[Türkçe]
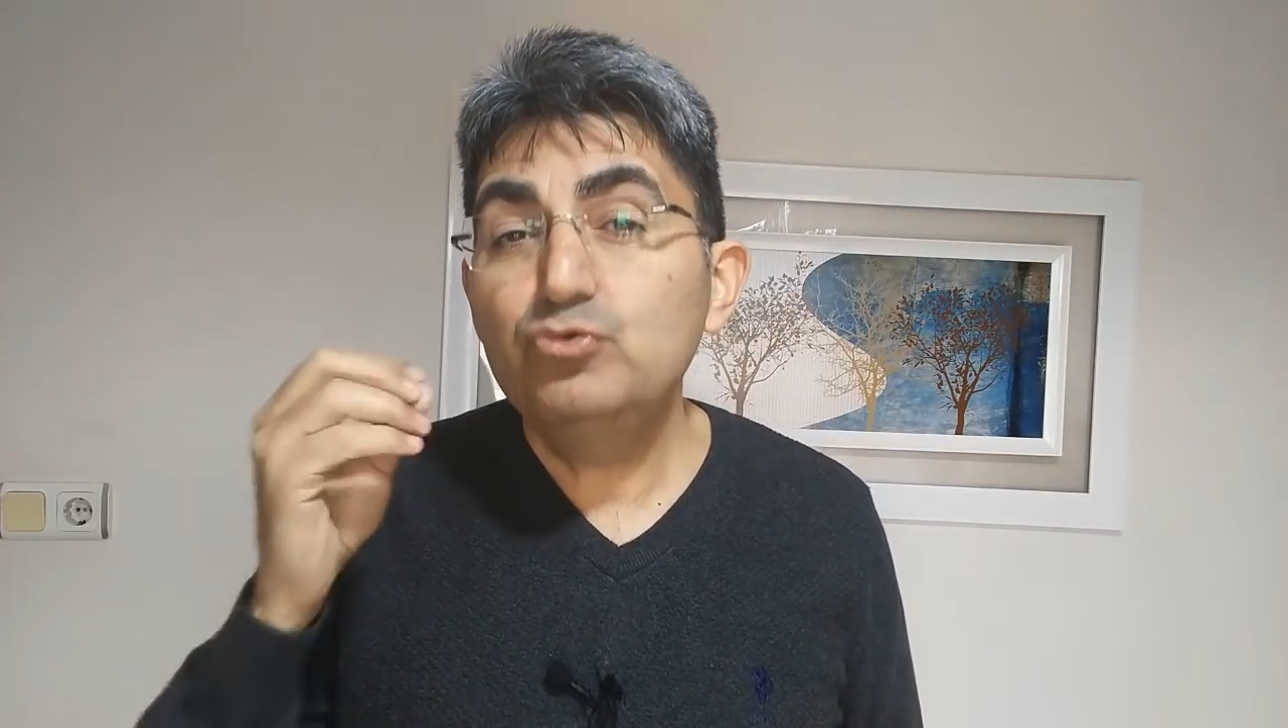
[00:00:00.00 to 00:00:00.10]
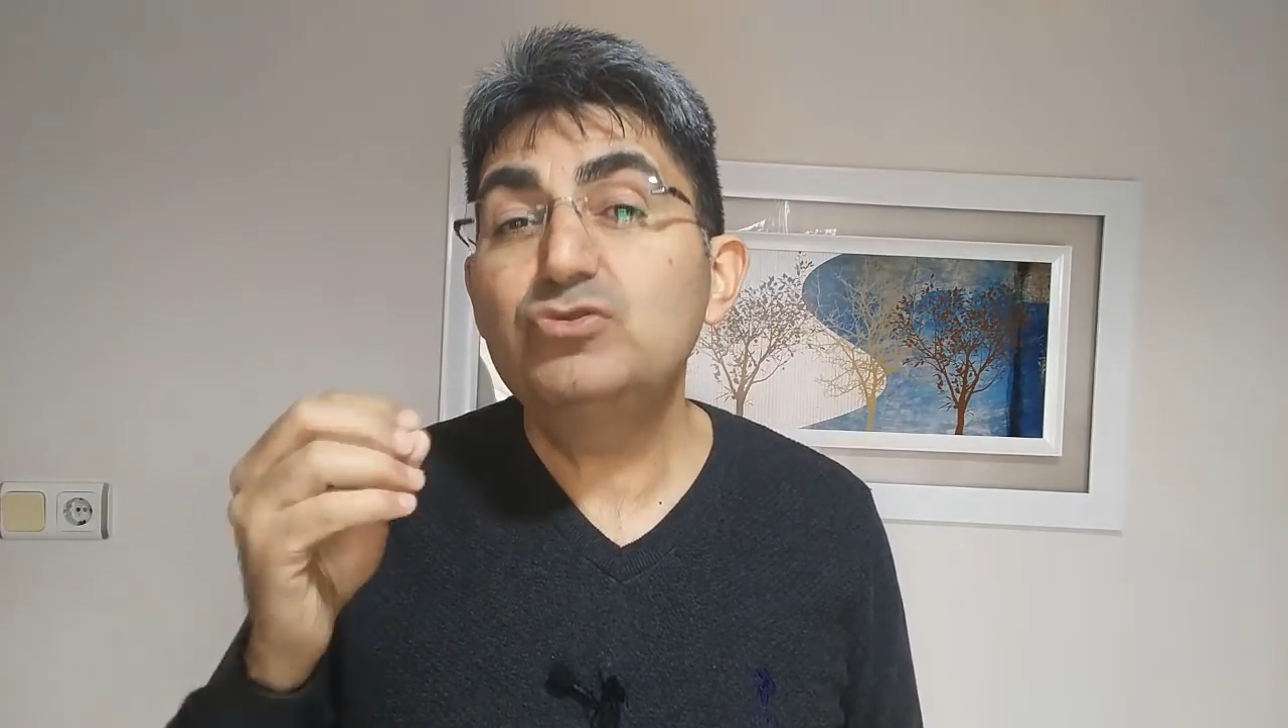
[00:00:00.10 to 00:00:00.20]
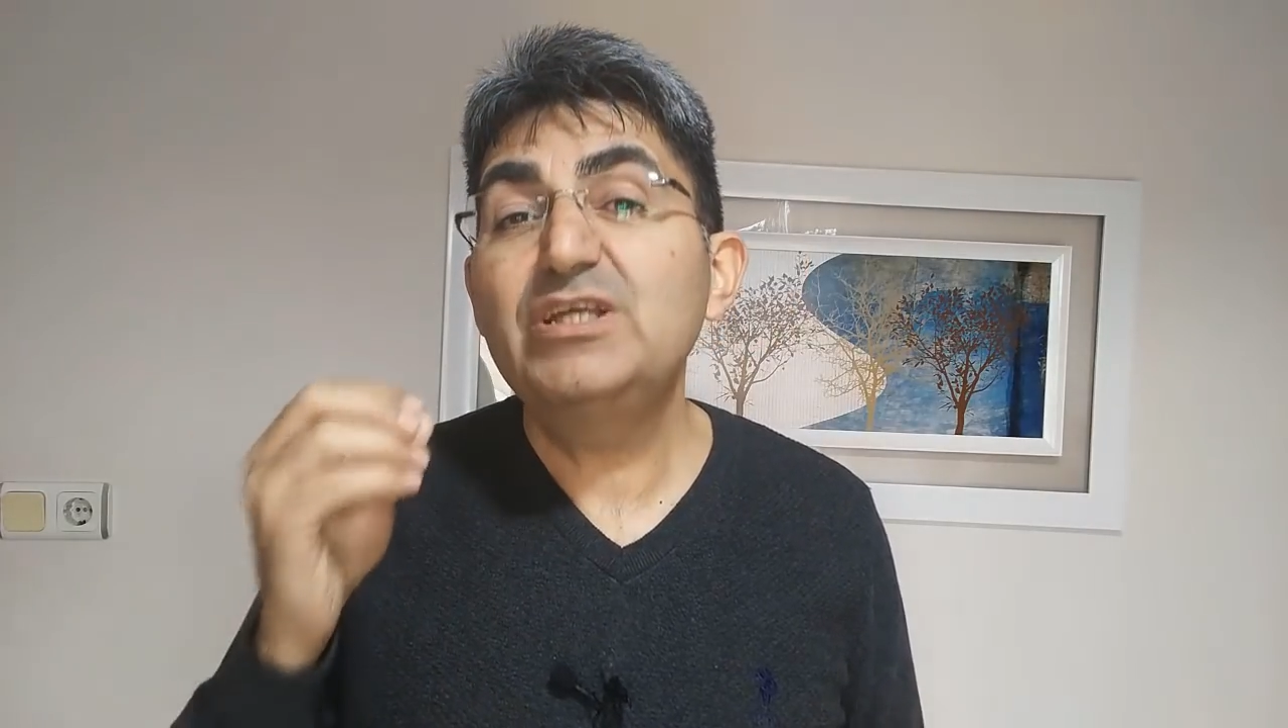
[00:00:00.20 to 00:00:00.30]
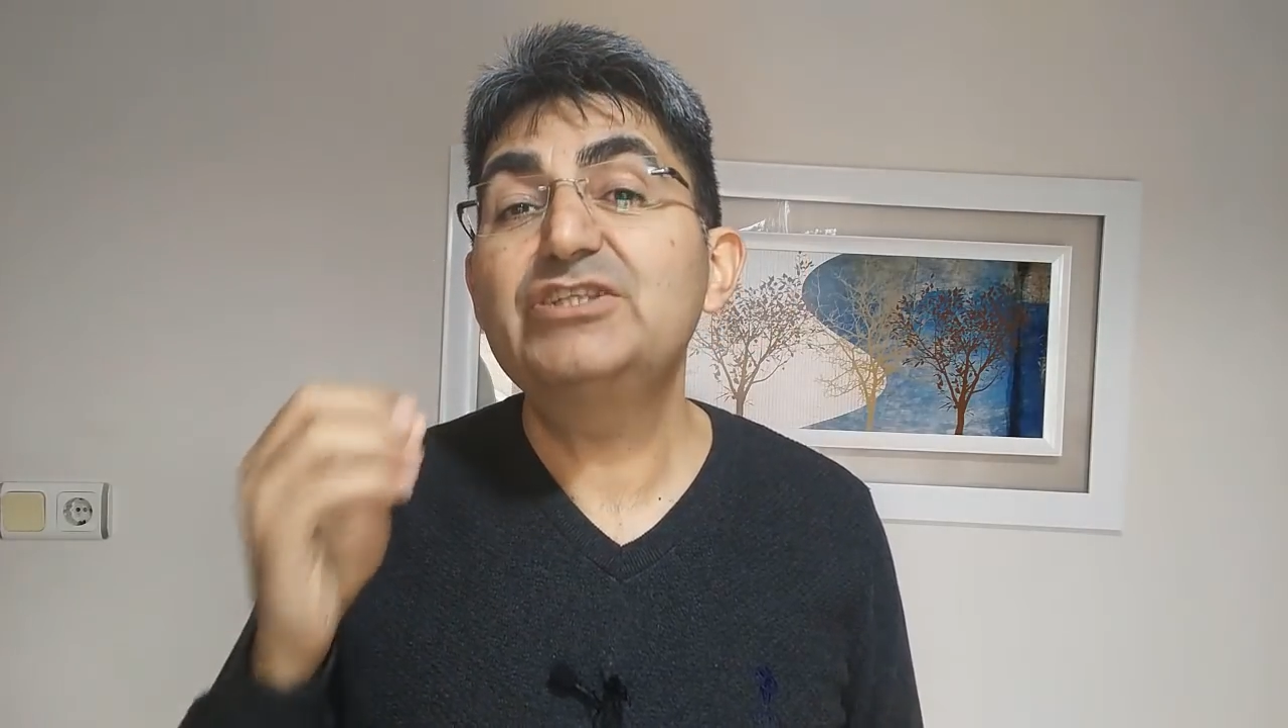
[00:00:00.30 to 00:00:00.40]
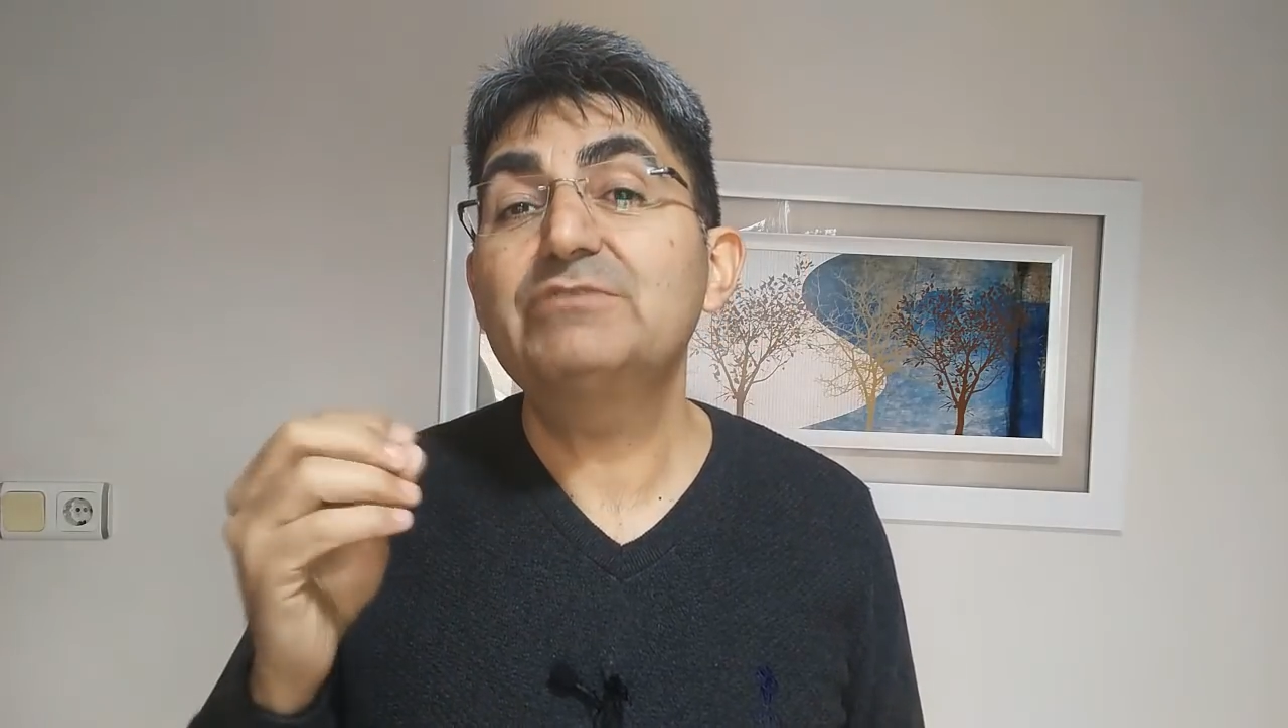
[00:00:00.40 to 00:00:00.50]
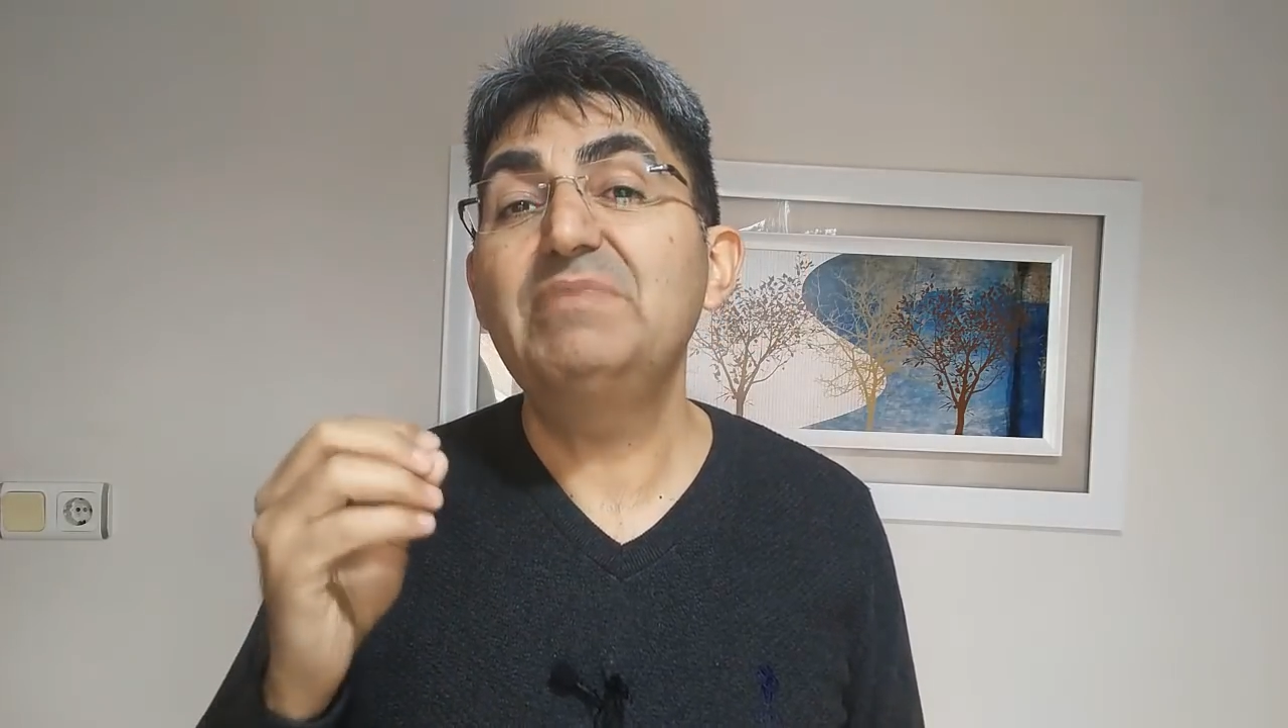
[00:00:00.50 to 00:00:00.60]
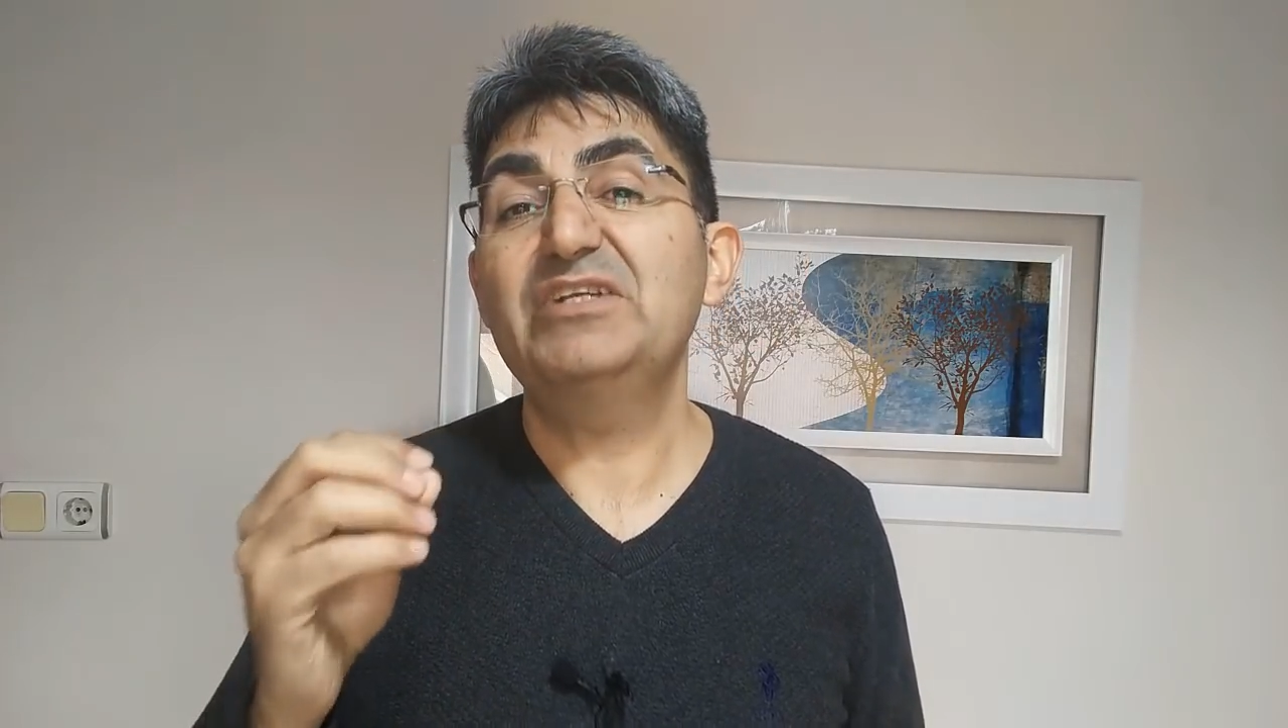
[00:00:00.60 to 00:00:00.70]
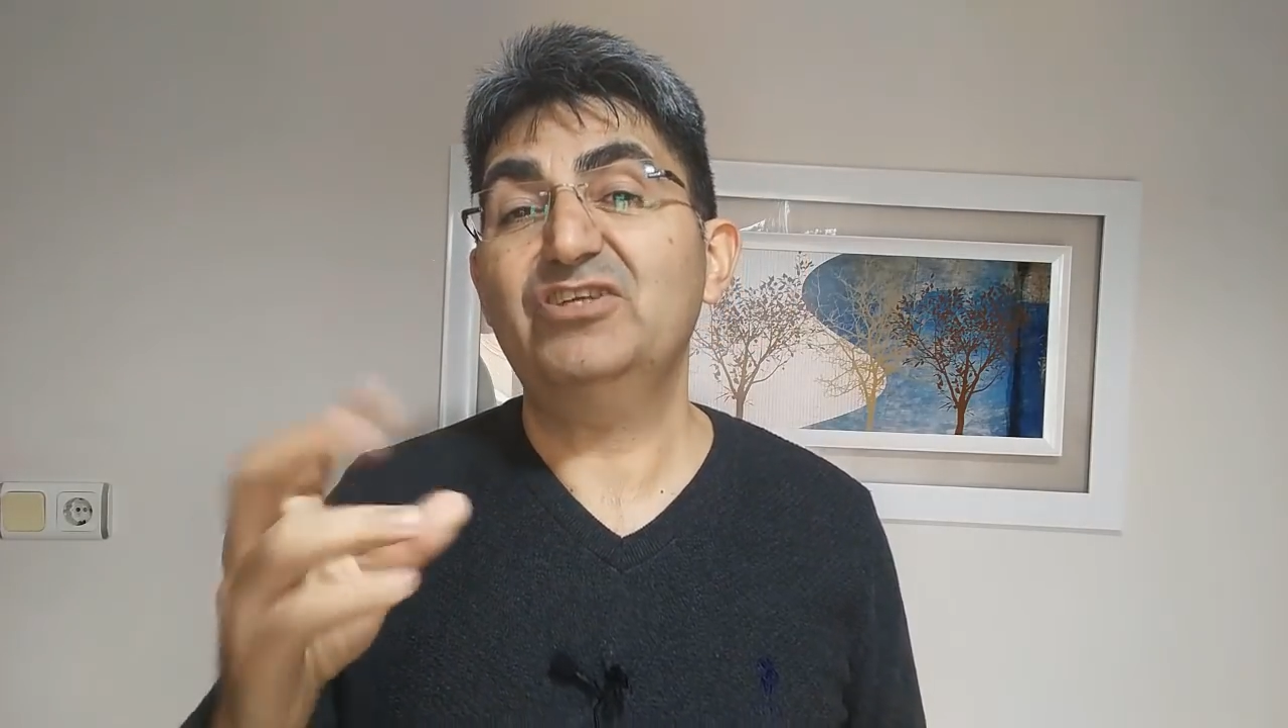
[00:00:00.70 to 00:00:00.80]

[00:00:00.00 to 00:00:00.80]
üste çıkmaya